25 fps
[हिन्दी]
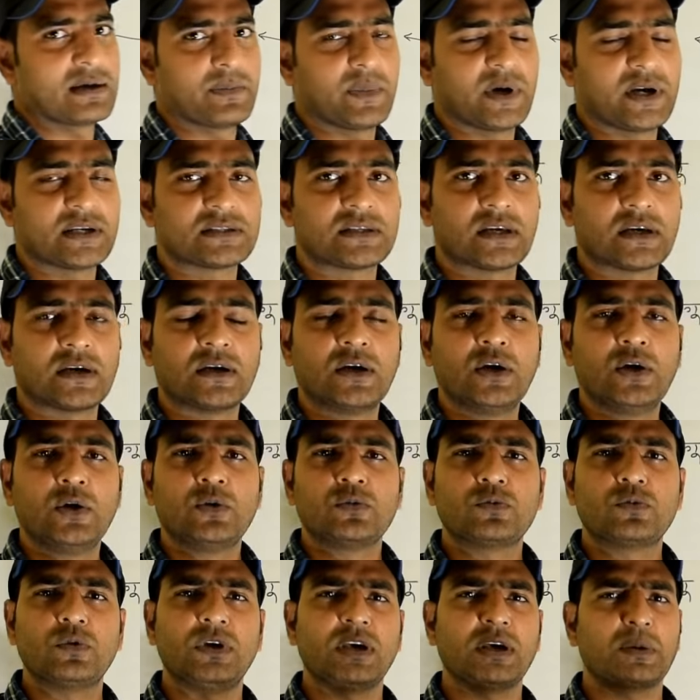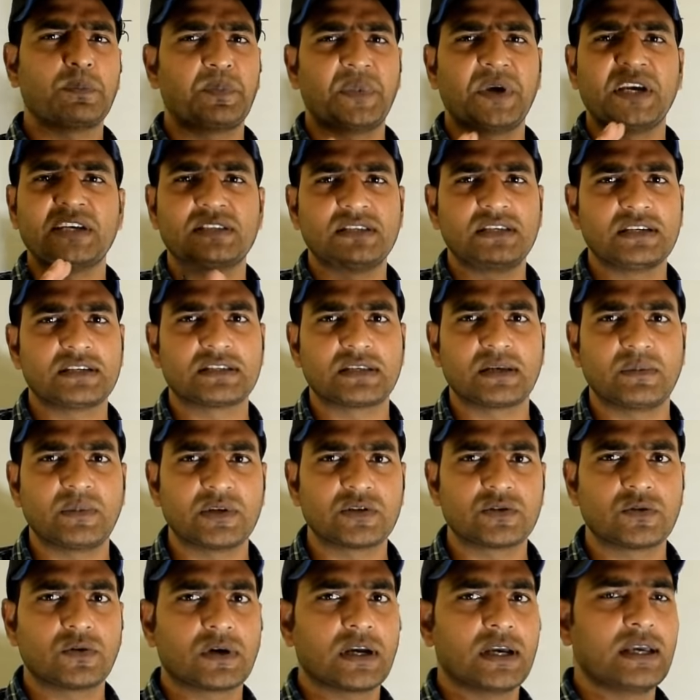के पास है तो एक बेसिक एक
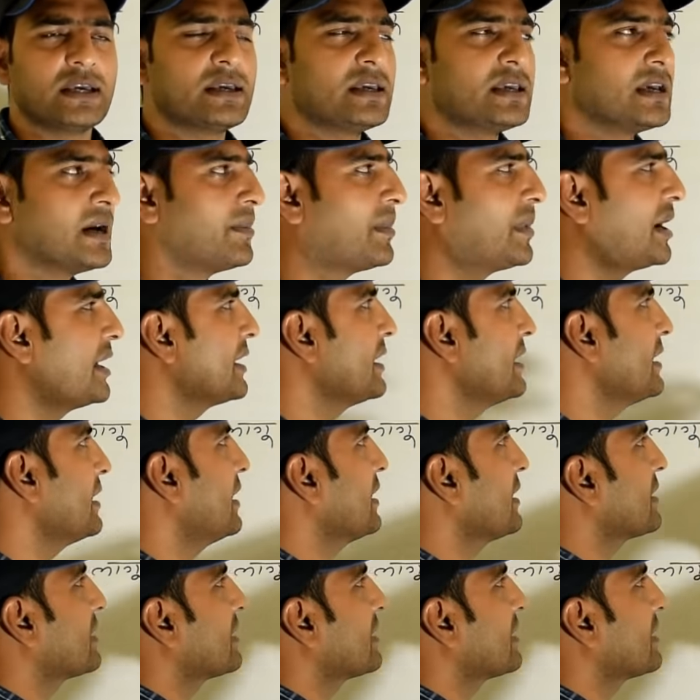समझ हो गई कि हमारे यहाँ